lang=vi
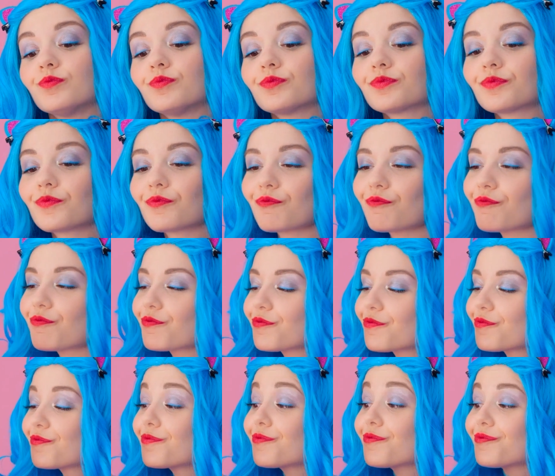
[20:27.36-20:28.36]
Ờ được,
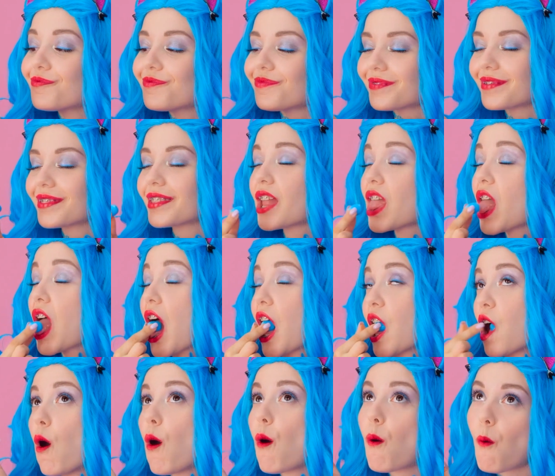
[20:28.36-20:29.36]
tớ nghĩ là
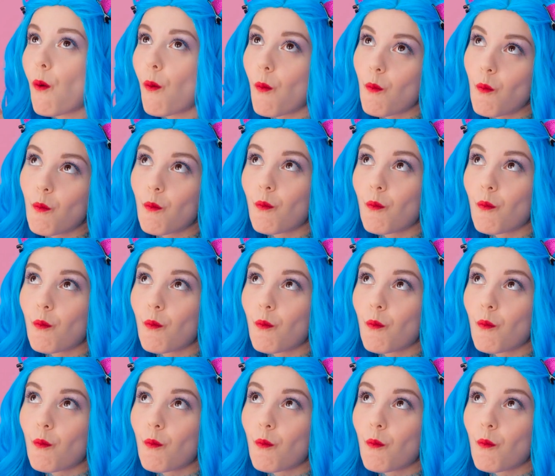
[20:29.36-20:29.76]
có sao